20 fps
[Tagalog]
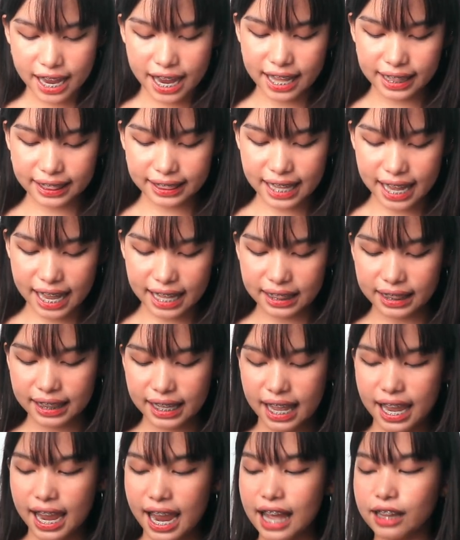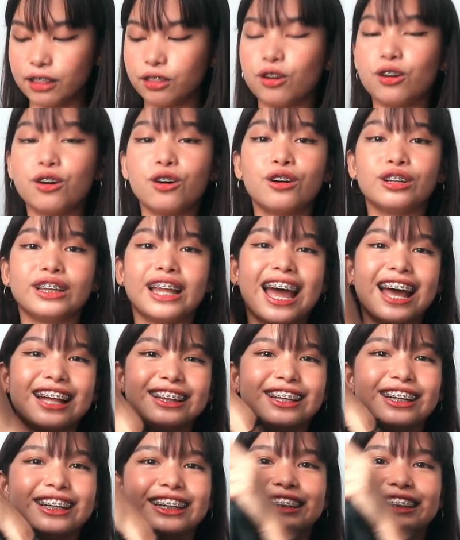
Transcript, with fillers: And then, Etong leather